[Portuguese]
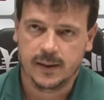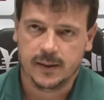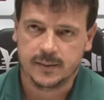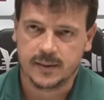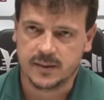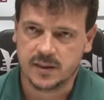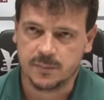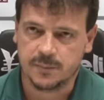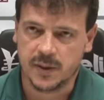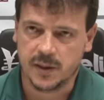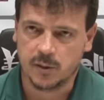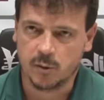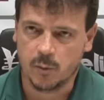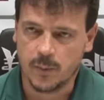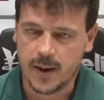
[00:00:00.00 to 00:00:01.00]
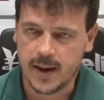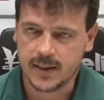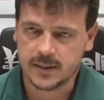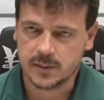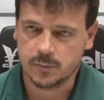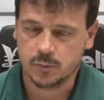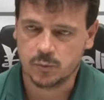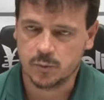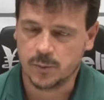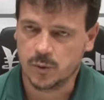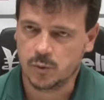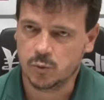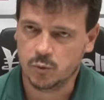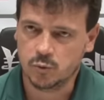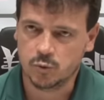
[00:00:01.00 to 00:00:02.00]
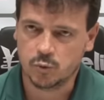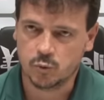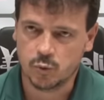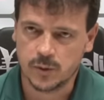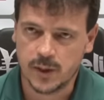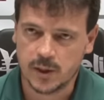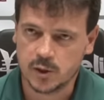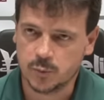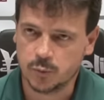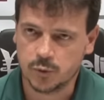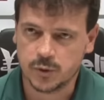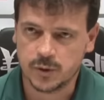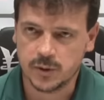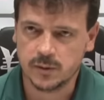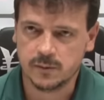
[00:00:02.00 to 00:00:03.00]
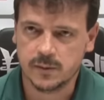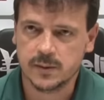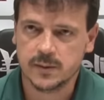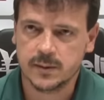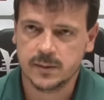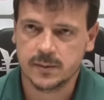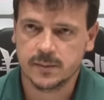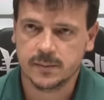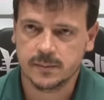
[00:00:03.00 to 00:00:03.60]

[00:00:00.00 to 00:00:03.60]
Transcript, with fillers: está se empenhando ao máximo, tomando todos os cuidados possíveis,